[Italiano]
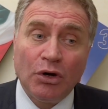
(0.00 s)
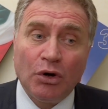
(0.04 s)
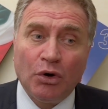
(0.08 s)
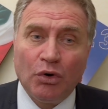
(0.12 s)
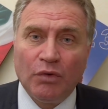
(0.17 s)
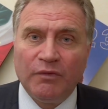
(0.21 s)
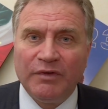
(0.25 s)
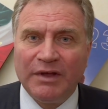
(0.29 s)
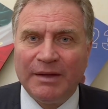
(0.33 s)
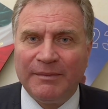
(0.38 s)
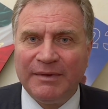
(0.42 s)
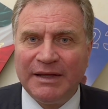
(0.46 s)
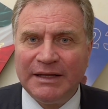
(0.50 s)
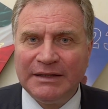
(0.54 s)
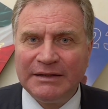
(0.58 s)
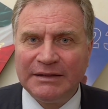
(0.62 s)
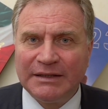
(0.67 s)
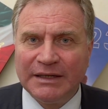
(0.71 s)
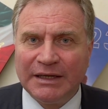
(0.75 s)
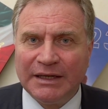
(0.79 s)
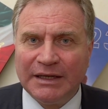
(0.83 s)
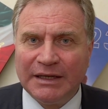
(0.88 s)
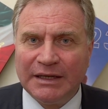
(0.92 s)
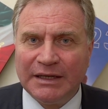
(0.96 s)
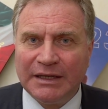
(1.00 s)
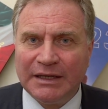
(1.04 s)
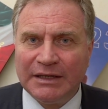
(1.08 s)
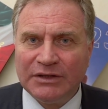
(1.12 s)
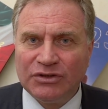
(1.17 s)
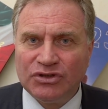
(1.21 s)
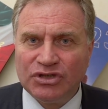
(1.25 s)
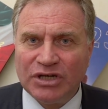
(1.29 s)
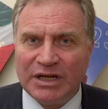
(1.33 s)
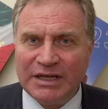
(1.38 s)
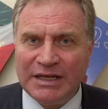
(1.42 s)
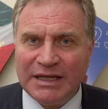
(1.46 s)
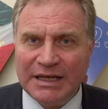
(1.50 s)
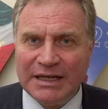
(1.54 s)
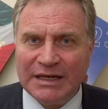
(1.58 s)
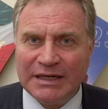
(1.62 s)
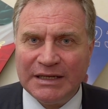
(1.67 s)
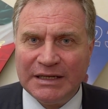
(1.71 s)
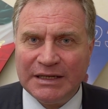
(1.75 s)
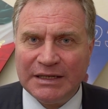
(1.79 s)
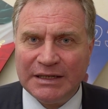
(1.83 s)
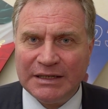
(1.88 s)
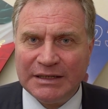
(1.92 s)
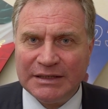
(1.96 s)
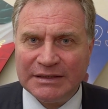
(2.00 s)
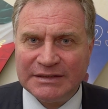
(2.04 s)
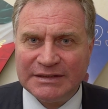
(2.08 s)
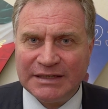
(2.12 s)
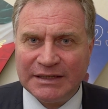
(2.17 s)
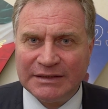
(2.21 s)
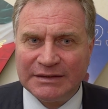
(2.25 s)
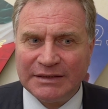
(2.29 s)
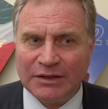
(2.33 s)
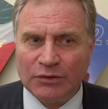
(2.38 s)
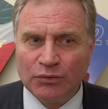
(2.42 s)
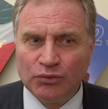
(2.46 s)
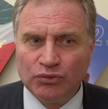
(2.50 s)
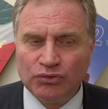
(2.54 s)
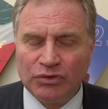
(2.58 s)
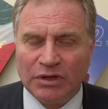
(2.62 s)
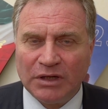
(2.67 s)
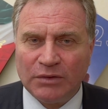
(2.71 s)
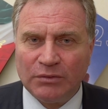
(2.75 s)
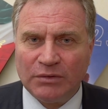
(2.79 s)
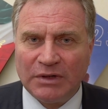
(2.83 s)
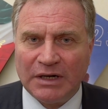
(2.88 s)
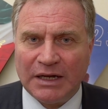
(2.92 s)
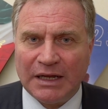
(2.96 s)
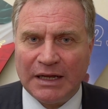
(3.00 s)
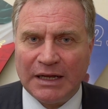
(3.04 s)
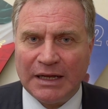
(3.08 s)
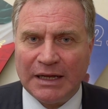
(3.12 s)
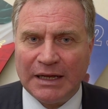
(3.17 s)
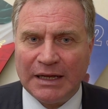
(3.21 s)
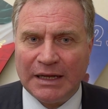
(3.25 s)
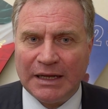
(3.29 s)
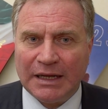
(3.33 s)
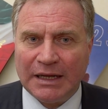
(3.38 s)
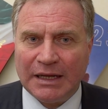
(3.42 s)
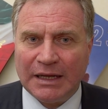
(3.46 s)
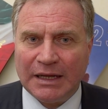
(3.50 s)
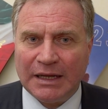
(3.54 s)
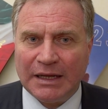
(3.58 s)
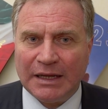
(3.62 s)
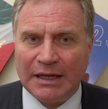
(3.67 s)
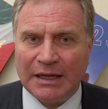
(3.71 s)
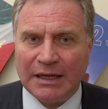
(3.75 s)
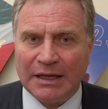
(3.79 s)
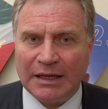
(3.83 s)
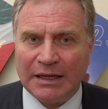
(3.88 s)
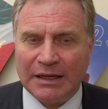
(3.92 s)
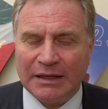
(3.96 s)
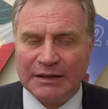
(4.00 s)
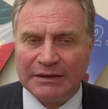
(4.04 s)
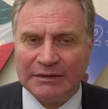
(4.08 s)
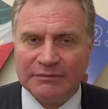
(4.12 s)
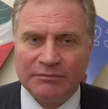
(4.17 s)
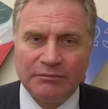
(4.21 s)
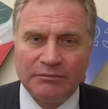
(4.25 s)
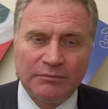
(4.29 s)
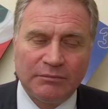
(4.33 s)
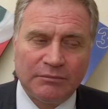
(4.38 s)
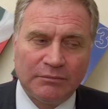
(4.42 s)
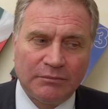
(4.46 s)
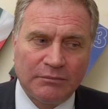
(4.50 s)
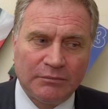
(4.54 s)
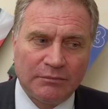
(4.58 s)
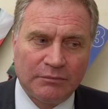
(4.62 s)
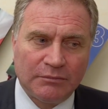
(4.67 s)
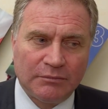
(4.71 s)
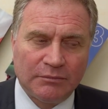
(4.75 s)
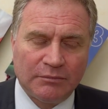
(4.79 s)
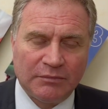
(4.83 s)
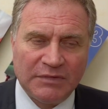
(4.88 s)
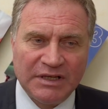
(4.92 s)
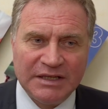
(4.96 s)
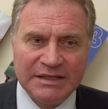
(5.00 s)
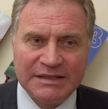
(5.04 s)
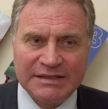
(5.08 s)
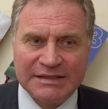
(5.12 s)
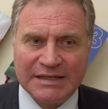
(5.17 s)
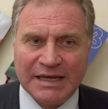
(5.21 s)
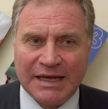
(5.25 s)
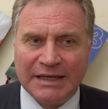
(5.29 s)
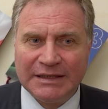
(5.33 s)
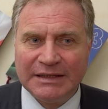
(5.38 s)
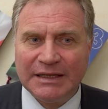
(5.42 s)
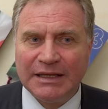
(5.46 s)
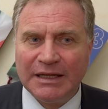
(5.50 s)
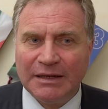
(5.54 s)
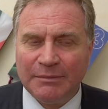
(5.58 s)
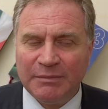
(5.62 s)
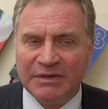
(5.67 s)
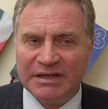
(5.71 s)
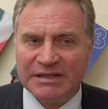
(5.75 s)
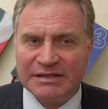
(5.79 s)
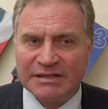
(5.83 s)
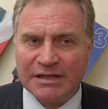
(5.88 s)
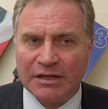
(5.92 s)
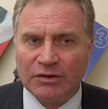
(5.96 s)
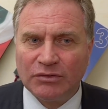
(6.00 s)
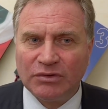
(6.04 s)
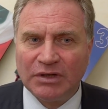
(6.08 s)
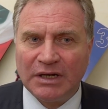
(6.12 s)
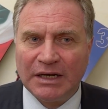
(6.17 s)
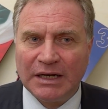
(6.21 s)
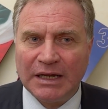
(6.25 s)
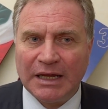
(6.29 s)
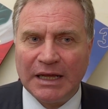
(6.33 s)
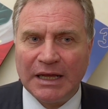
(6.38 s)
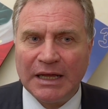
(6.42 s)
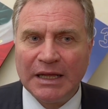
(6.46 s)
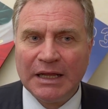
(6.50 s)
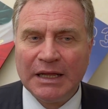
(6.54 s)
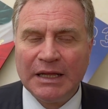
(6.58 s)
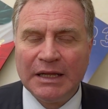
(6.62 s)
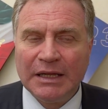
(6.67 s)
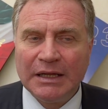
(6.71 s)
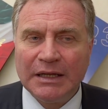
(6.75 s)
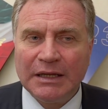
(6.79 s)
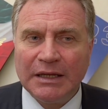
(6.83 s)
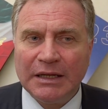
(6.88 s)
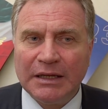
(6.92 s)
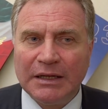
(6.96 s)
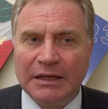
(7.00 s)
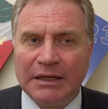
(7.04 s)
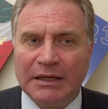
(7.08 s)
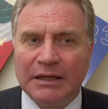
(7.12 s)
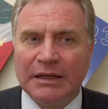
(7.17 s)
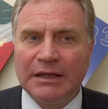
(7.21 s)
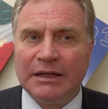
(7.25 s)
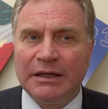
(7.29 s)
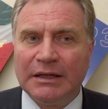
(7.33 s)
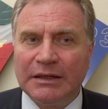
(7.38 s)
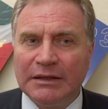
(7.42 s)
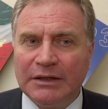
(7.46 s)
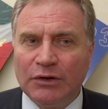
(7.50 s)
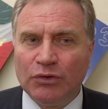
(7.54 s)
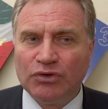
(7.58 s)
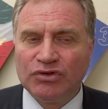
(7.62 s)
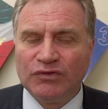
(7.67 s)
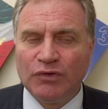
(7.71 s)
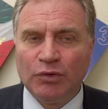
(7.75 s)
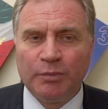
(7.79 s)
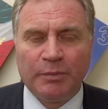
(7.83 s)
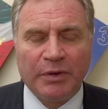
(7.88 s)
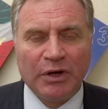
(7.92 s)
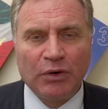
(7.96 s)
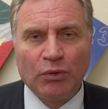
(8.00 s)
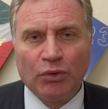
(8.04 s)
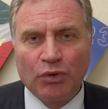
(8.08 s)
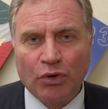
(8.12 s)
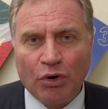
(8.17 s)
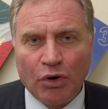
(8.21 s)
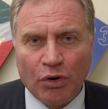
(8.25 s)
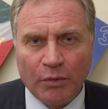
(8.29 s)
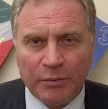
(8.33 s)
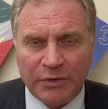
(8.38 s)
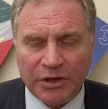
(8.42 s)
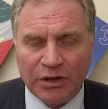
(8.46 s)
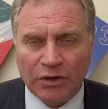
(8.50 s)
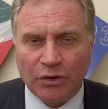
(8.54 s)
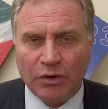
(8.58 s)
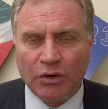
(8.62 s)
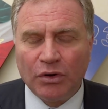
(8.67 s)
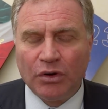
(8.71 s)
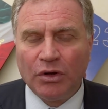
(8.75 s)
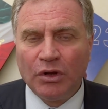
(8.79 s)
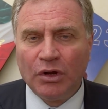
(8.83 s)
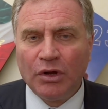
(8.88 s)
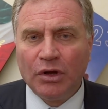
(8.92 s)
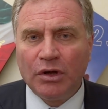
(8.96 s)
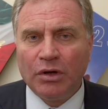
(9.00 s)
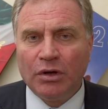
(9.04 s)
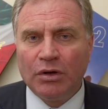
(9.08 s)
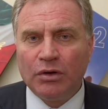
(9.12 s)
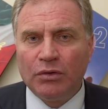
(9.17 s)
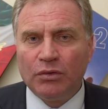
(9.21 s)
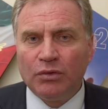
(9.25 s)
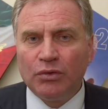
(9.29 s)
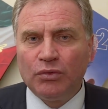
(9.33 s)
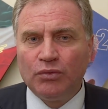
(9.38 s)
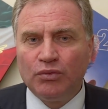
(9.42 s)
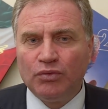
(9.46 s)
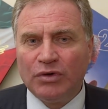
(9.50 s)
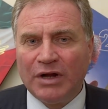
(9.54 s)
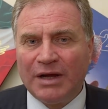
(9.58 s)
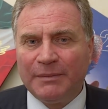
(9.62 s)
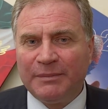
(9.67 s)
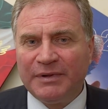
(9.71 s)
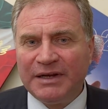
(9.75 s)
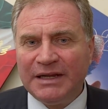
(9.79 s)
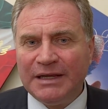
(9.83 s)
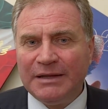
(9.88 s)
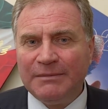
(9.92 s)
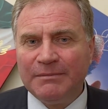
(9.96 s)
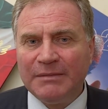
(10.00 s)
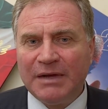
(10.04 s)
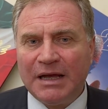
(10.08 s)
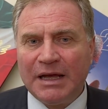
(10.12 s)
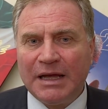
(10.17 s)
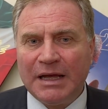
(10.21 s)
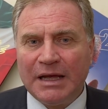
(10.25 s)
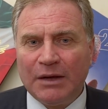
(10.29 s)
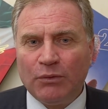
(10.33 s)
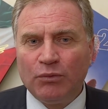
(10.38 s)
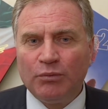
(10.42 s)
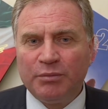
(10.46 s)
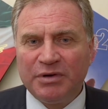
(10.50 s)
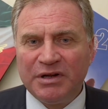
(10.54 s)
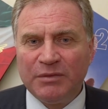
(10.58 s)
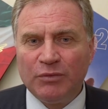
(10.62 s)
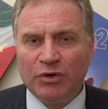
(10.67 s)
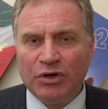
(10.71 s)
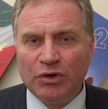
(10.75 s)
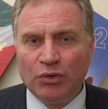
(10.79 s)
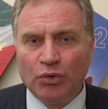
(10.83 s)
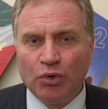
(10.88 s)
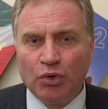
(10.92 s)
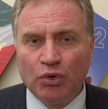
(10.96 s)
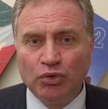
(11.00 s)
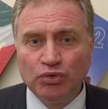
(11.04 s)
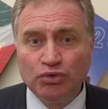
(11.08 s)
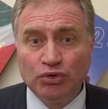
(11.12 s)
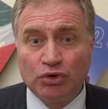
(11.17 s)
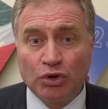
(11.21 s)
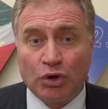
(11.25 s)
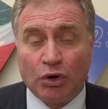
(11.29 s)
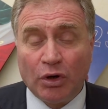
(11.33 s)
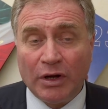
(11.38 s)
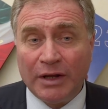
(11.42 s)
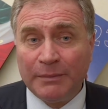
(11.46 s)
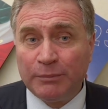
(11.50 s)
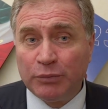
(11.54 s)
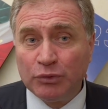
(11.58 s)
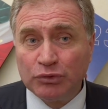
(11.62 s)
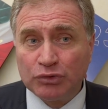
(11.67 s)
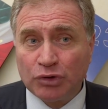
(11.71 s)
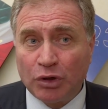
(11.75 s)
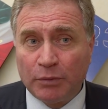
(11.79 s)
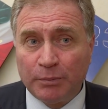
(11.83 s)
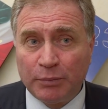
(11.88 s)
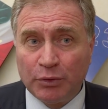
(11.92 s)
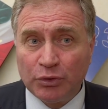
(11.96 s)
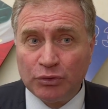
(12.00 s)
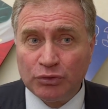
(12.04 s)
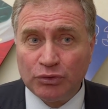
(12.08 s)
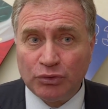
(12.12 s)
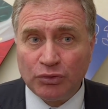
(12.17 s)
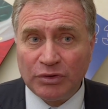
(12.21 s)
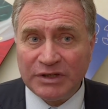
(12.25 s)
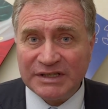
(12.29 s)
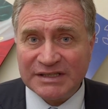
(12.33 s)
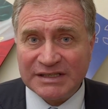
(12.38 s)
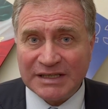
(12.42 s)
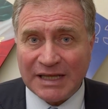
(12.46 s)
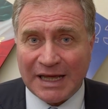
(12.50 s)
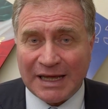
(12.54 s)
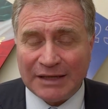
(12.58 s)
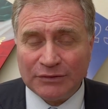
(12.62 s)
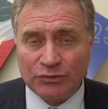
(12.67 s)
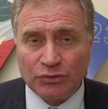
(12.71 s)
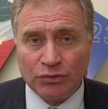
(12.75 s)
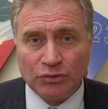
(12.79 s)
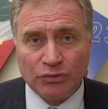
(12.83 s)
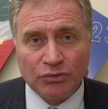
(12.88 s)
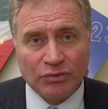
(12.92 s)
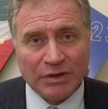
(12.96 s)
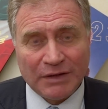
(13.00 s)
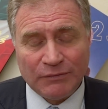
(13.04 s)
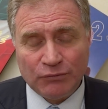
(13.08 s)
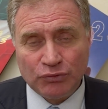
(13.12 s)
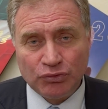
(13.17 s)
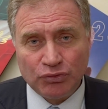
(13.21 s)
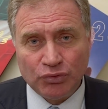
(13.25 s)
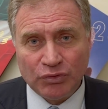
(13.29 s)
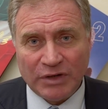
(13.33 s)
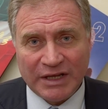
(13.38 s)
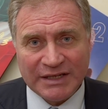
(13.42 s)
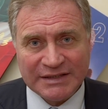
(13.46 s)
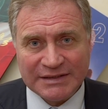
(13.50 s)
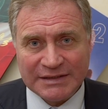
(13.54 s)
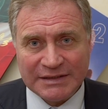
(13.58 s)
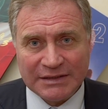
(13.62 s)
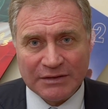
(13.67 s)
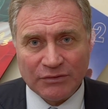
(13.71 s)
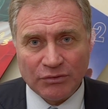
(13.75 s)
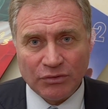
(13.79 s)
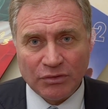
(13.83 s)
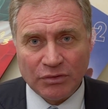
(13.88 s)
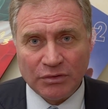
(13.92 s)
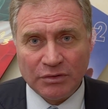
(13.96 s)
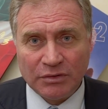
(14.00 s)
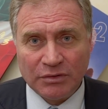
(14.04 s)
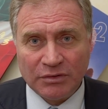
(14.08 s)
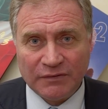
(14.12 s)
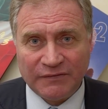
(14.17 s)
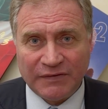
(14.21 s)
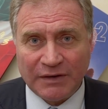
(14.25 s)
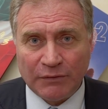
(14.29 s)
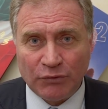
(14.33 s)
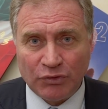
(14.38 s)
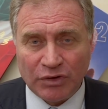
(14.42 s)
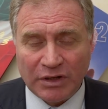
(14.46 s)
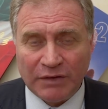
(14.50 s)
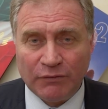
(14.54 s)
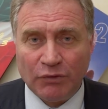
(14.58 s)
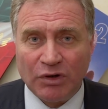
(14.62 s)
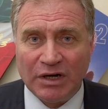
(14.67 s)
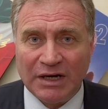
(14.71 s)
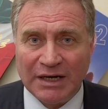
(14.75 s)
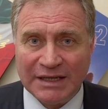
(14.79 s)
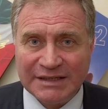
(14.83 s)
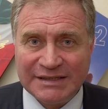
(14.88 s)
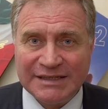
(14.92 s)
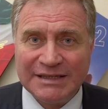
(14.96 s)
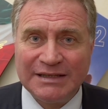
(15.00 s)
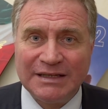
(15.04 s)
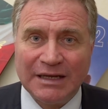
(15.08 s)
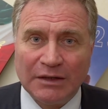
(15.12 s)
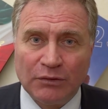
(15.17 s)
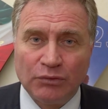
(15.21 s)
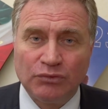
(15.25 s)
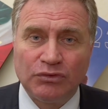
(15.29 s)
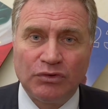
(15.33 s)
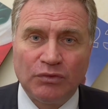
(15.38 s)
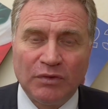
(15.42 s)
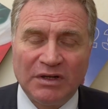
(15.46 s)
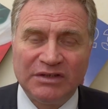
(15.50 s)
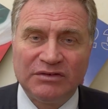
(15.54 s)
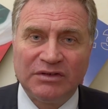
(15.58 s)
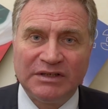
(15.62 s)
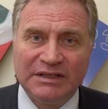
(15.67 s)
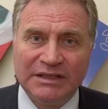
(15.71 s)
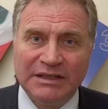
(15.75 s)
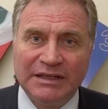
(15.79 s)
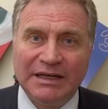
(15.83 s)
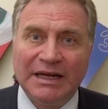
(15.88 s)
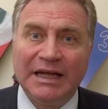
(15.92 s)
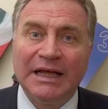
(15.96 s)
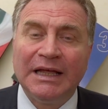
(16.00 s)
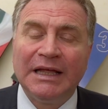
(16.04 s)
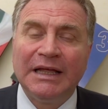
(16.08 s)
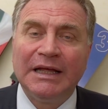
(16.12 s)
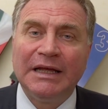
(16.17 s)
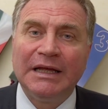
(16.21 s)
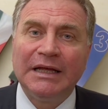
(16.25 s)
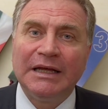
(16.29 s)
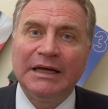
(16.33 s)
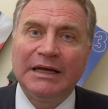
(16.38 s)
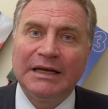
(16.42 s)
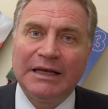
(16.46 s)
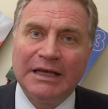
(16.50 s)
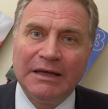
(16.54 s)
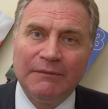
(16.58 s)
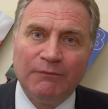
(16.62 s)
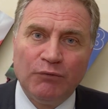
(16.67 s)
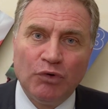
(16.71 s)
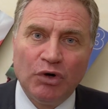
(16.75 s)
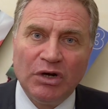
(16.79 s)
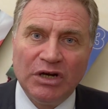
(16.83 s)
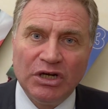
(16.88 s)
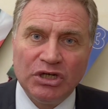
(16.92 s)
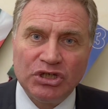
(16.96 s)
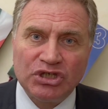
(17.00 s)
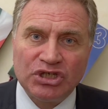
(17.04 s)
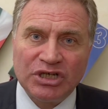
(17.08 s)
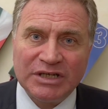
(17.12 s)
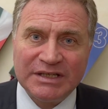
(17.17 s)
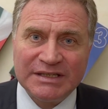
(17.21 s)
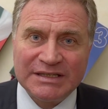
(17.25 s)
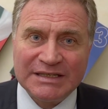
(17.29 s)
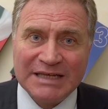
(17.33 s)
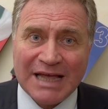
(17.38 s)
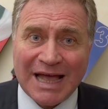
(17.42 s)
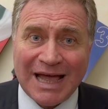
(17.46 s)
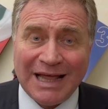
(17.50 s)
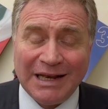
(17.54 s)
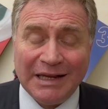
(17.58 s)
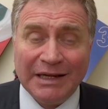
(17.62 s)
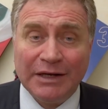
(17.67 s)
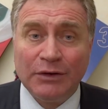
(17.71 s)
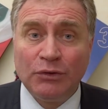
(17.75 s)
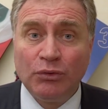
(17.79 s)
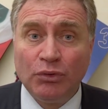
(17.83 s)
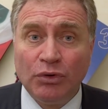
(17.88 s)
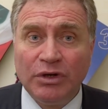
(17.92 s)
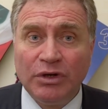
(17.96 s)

Ovviamente già ieri si è tenuta una, mm, in sede del Ministero della, eh, dello Sviluppo Economico prima, un primo incontro e purtroppo non, stato, non ha avuto un esito eh, favorevole. L'azienda ha continuato a dire che vuole licenziare, noi